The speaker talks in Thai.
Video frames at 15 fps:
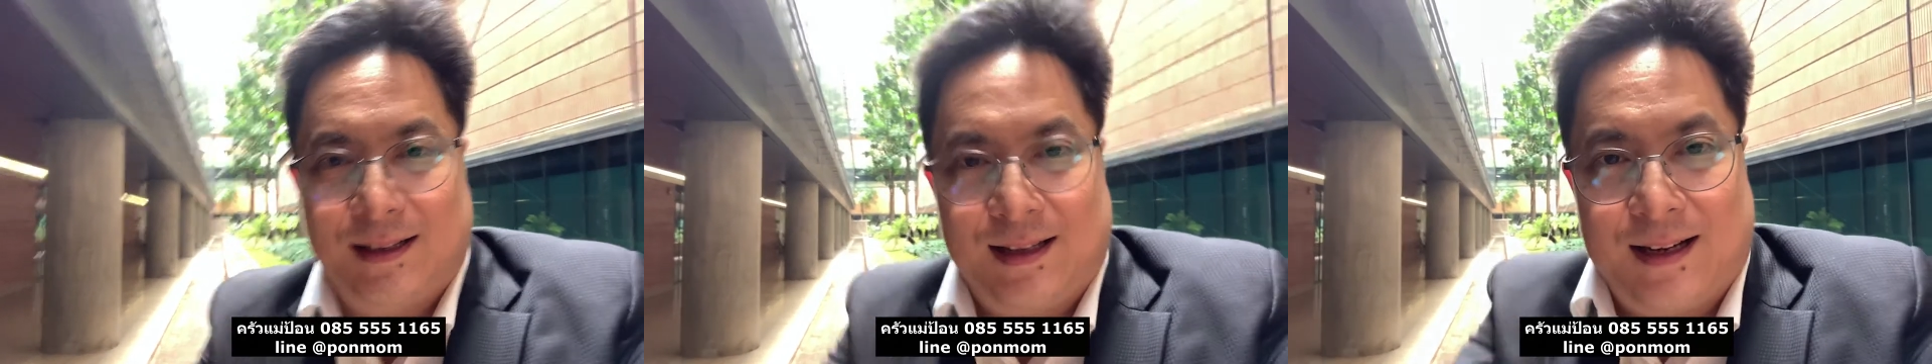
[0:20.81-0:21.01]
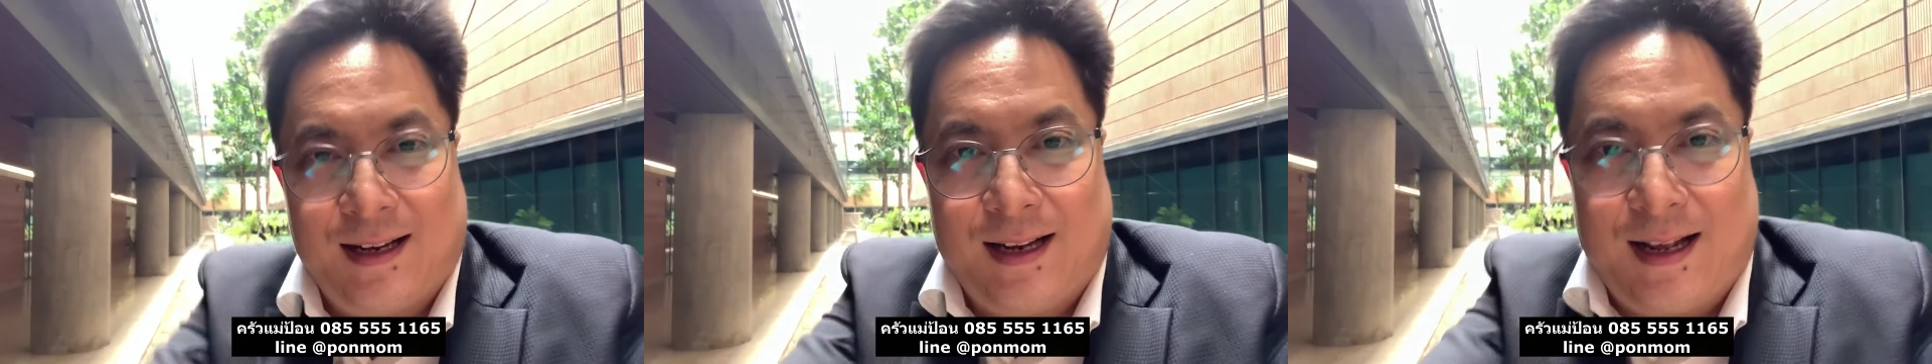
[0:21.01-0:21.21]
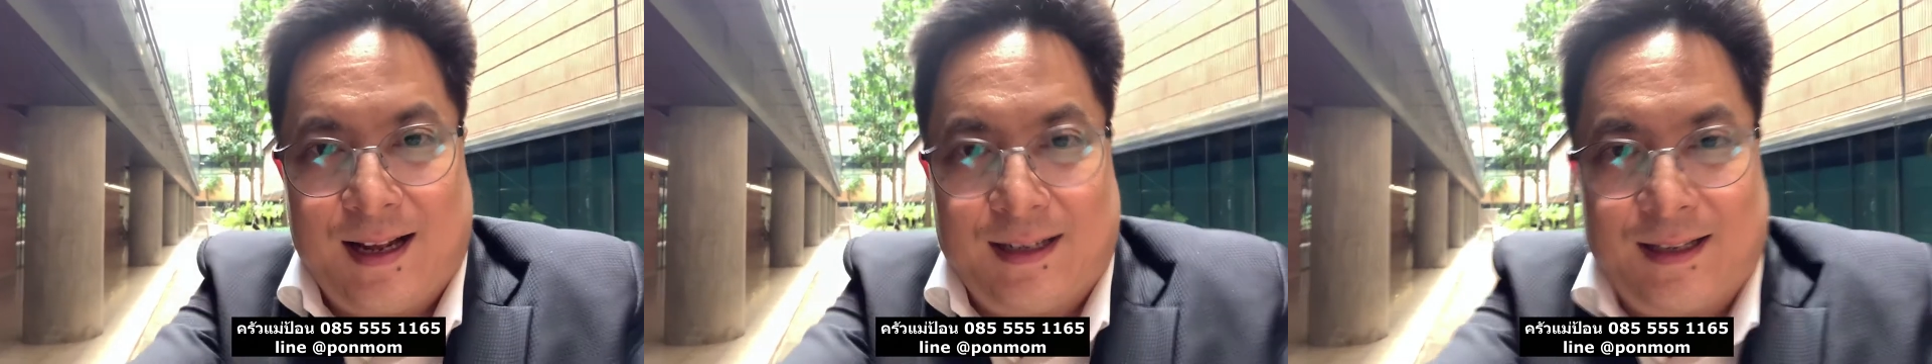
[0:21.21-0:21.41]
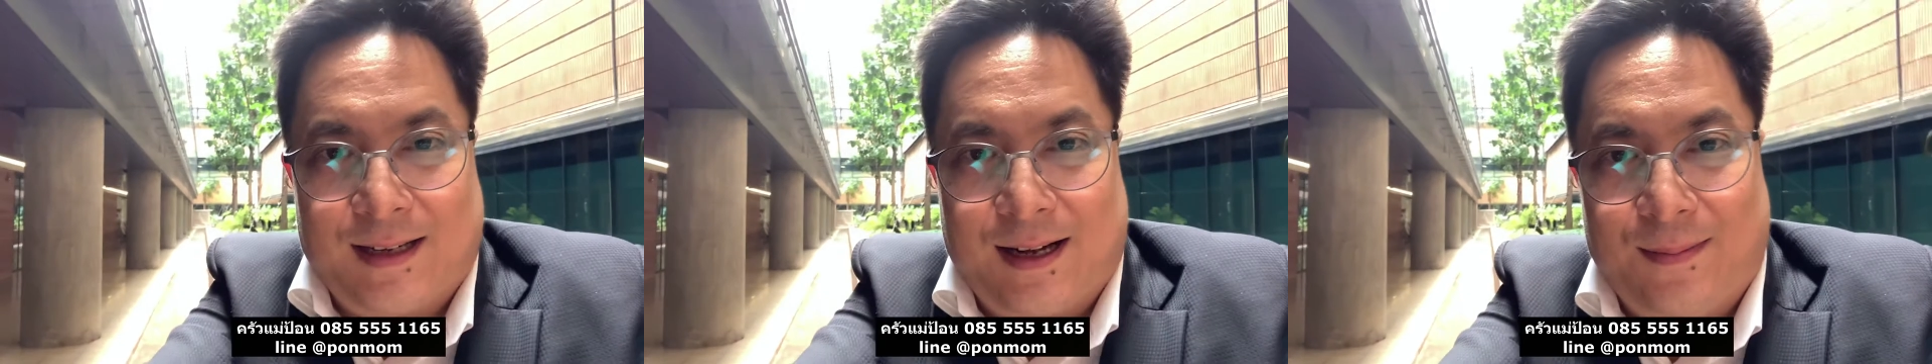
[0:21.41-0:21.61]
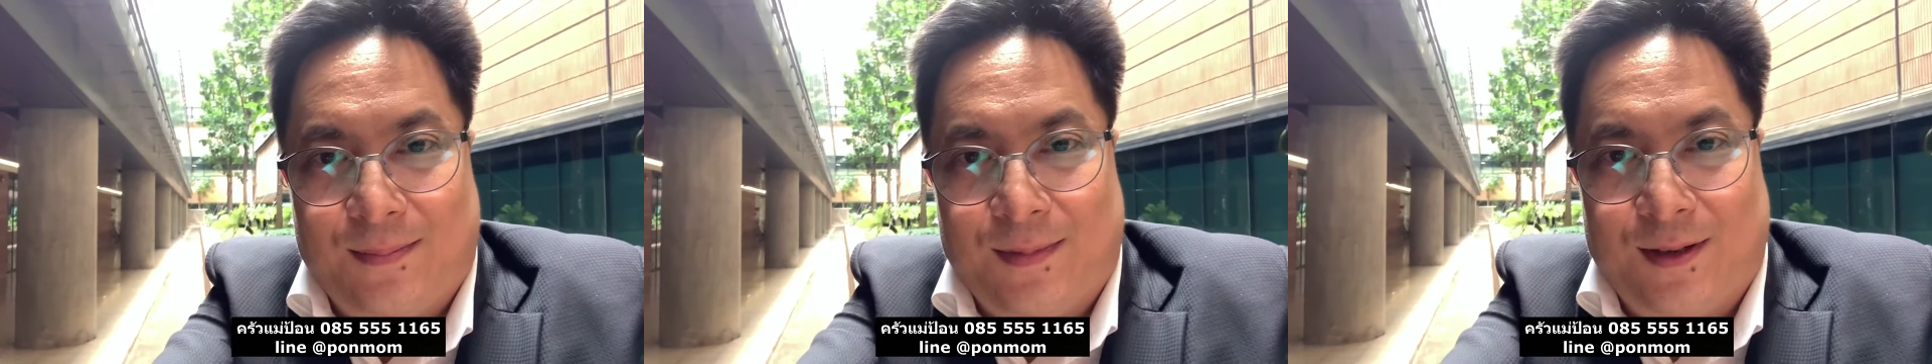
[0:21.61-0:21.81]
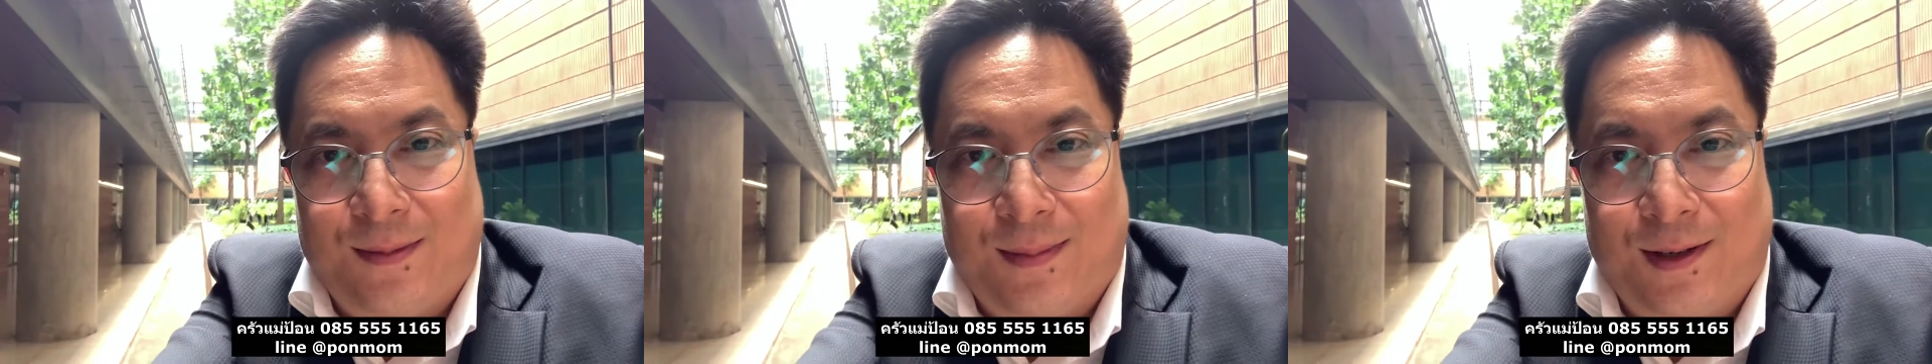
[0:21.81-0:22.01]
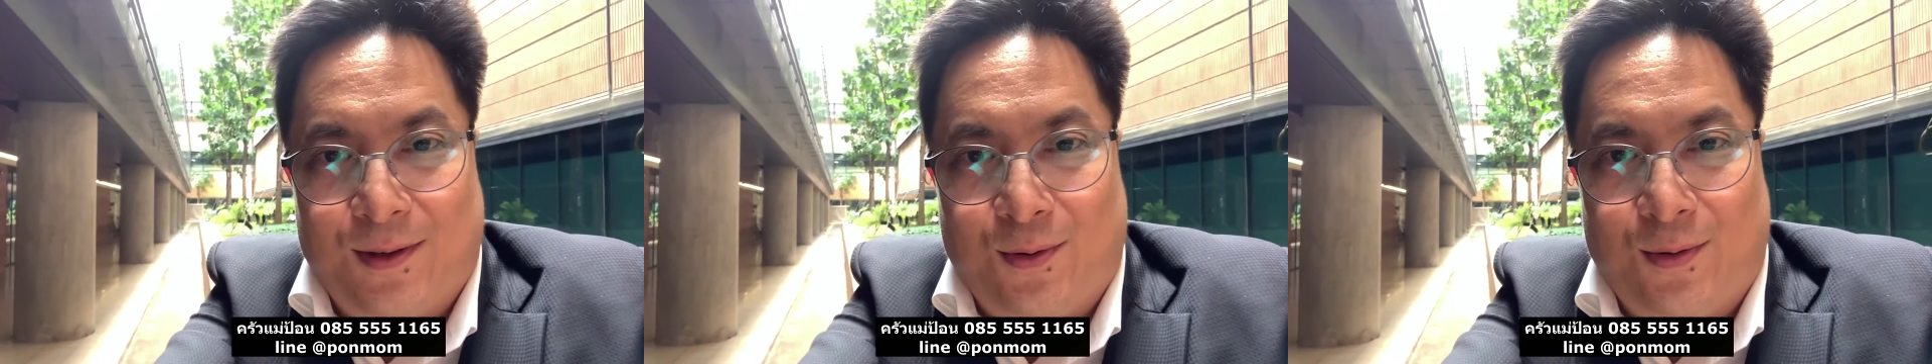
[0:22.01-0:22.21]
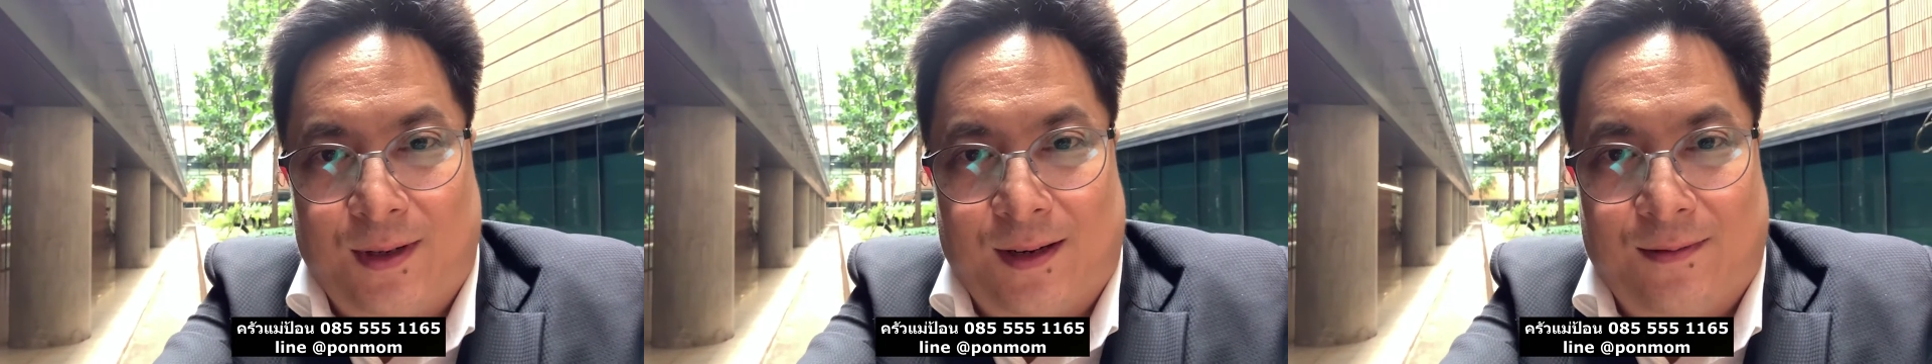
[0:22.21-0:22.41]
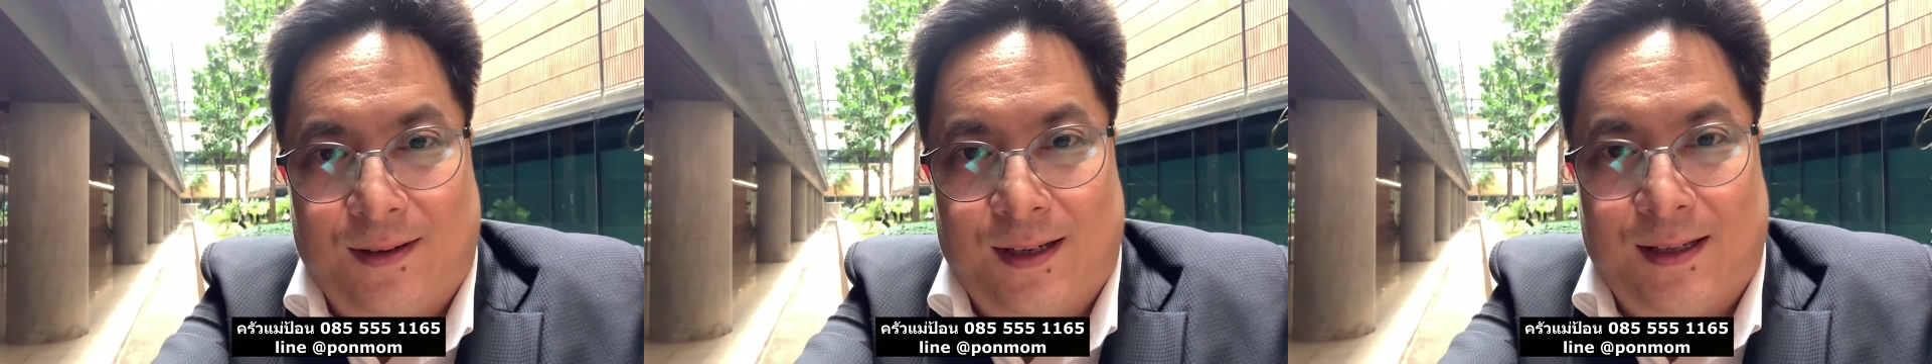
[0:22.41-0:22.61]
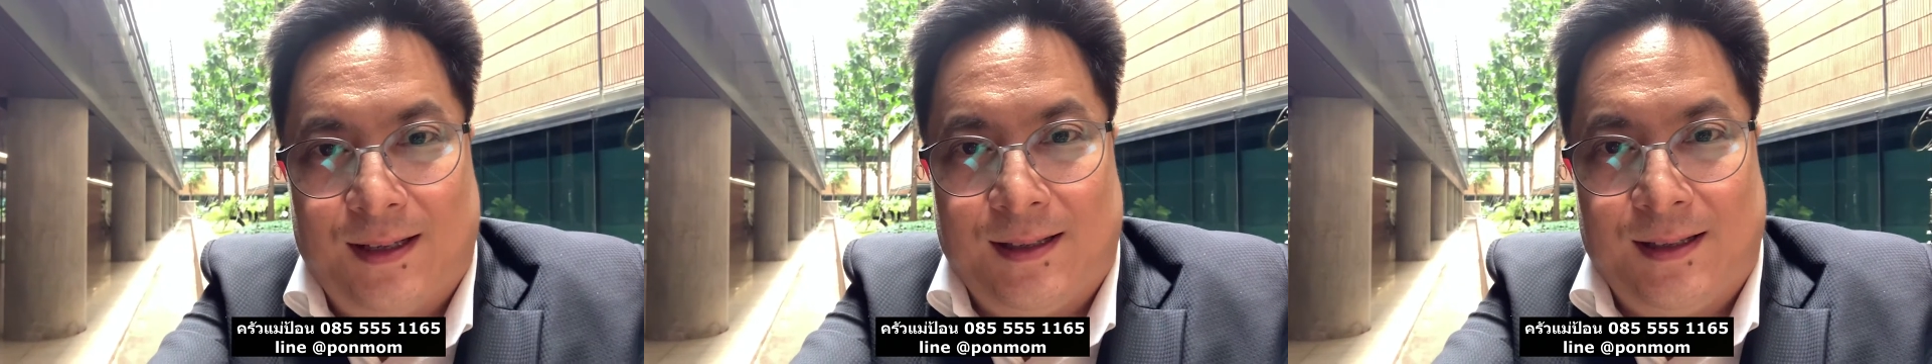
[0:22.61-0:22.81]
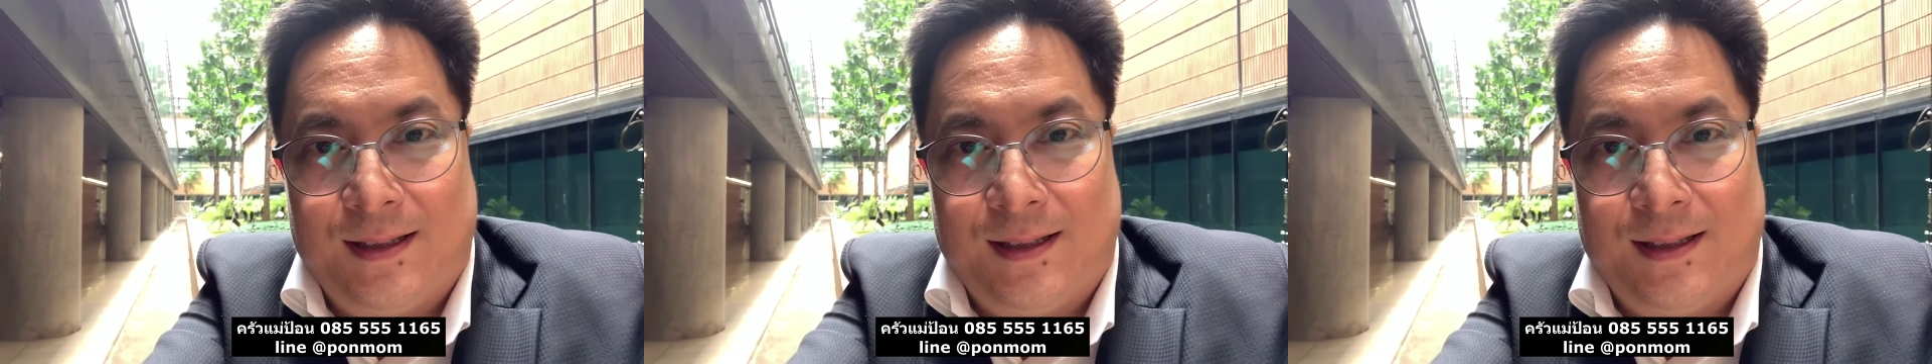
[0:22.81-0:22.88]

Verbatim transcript: ที่ข้างล่างนะครับเดี๋ยวมาดูกันว่า